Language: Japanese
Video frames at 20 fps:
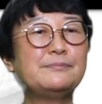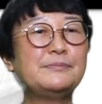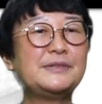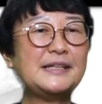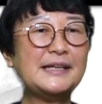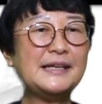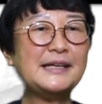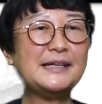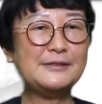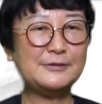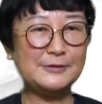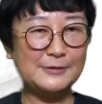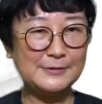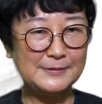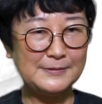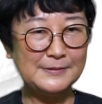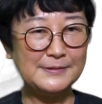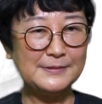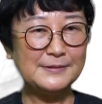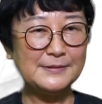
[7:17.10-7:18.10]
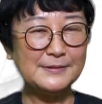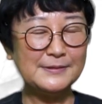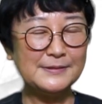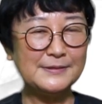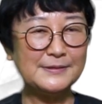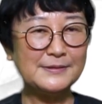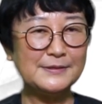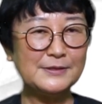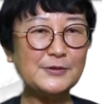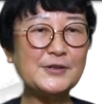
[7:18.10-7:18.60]
ミレール
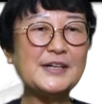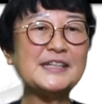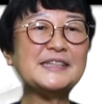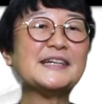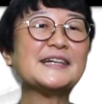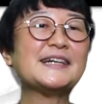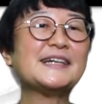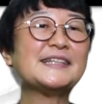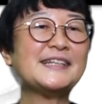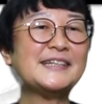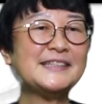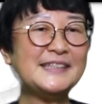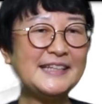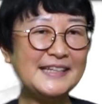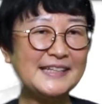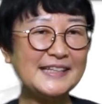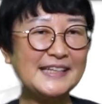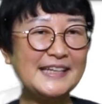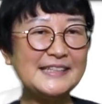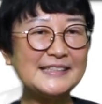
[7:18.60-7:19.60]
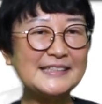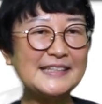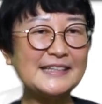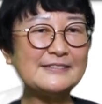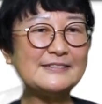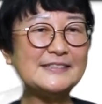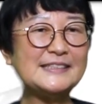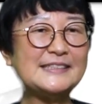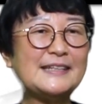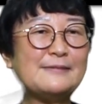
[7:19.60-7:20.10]
とカタカナで検
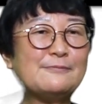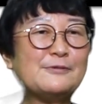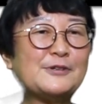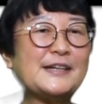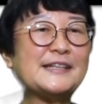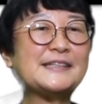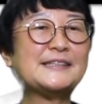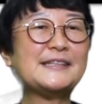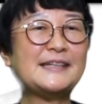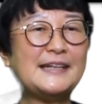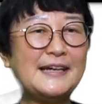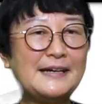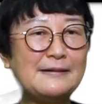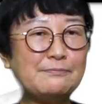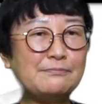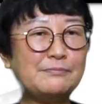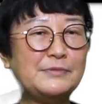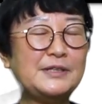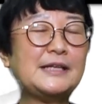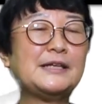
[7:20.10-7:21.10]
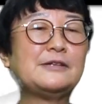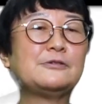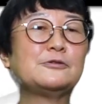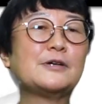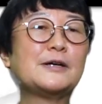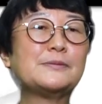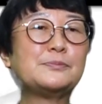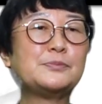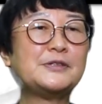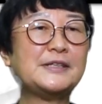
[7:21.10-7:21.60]
索してもらったらミレール
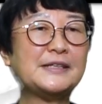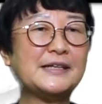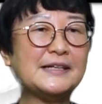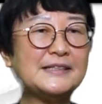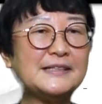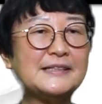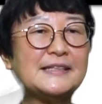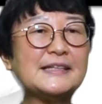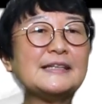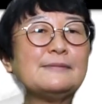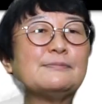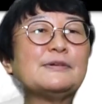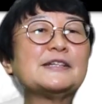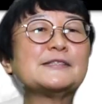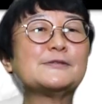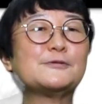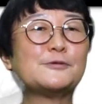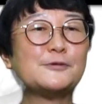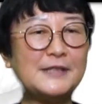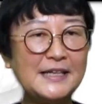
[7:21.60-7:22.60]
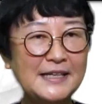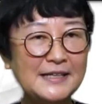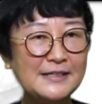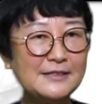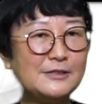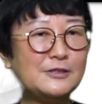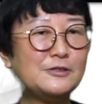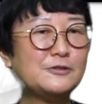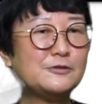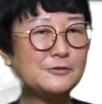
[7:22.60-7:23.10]
のアプリが出てきますので
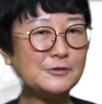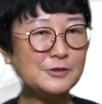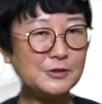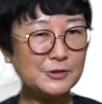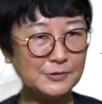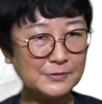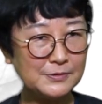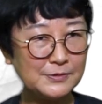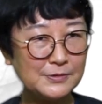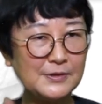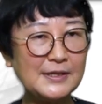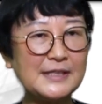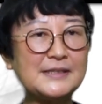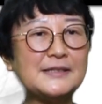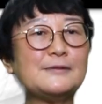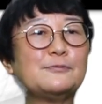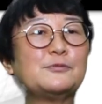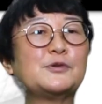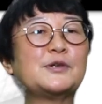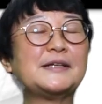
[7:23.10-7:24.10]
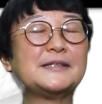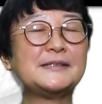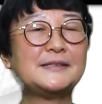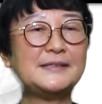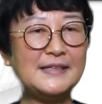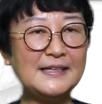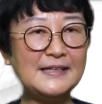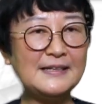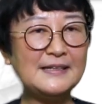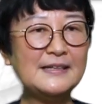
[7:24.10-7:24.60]
入手とやってもらっ
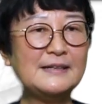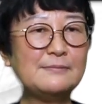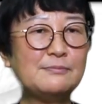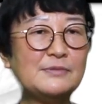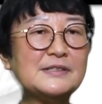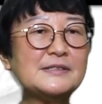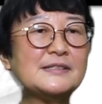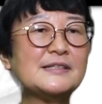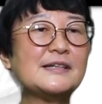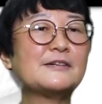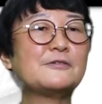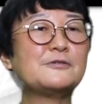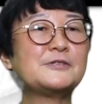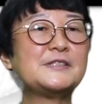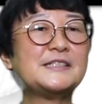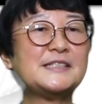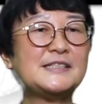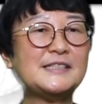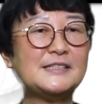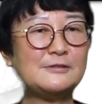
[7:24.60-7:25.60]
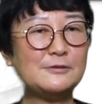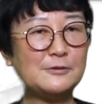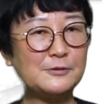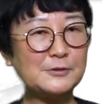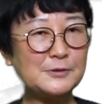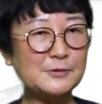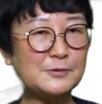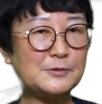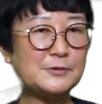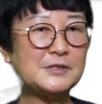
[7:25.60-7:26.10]
てまずはご自身
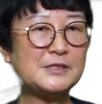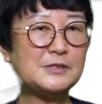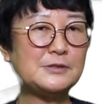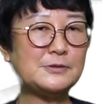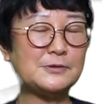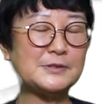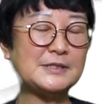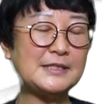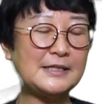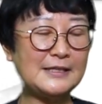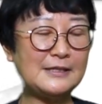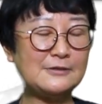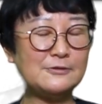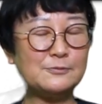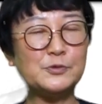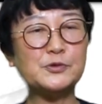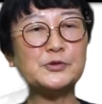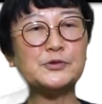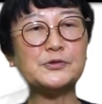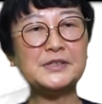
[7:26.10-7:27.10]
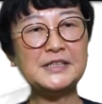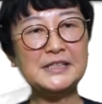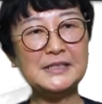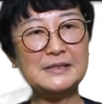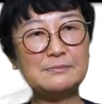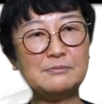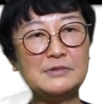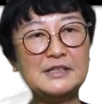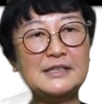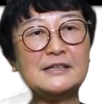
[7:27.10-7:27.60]
のその視聴されるもの
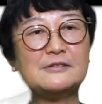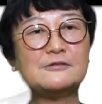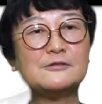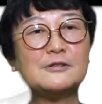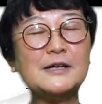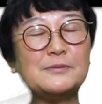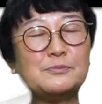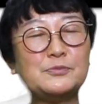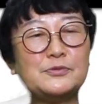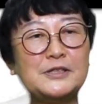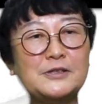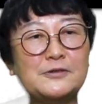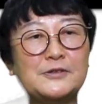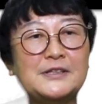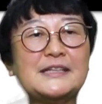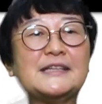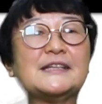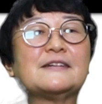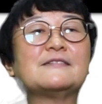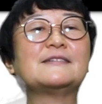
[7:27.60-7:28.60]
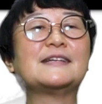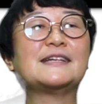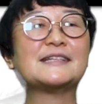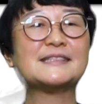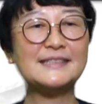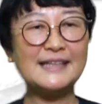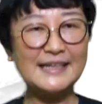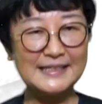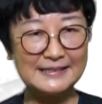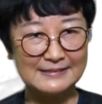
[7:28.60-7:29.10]
に見れるのアプリを入れてく
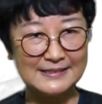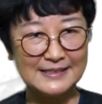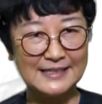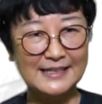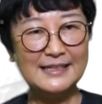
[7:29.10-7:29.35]
ださい。